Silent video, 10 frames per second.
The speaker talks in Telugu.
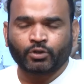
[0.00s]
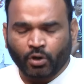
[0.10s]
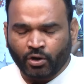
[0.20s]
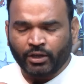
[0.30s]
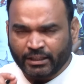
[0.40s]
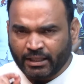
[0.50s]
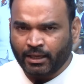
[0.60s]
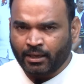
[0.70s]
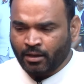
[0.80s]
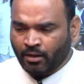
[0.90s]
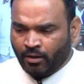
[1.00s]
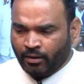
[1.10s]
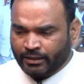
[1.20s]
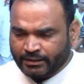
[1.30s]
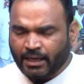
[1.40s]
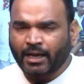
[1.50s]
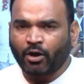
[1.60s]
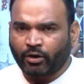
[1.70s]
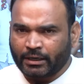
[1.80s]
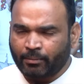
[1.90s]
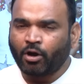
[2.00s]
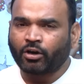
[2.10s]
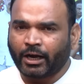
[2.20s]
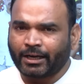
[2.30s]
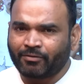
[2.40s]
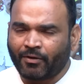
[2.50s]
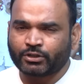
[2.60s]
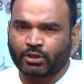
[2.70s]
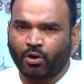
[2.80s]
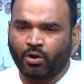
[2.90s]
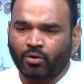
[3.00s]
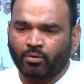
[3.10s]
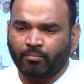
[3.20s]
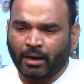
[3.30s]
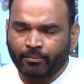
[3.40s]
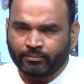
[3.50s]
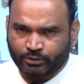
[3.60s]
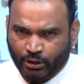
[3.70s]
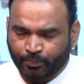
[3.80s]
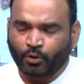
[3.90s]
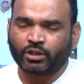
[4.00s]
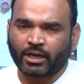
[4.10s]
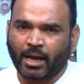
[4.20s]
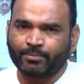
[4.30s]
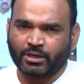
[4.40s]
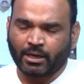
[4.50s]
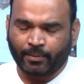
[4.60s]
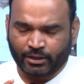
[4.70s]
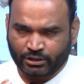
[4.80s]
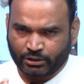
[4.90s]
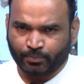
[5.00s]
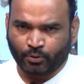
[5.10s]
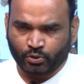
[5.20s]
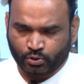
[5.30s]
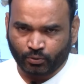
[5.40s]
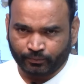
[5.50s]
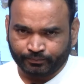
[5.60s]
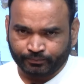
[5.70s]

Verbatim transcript: సో ఇది నిజంగా ఒక డెమోక్రటిక్ వ్యవస్థలో మనం చెప్పుకోదగ్గ అంశంగా మనం చెప్పుకోవచ్చు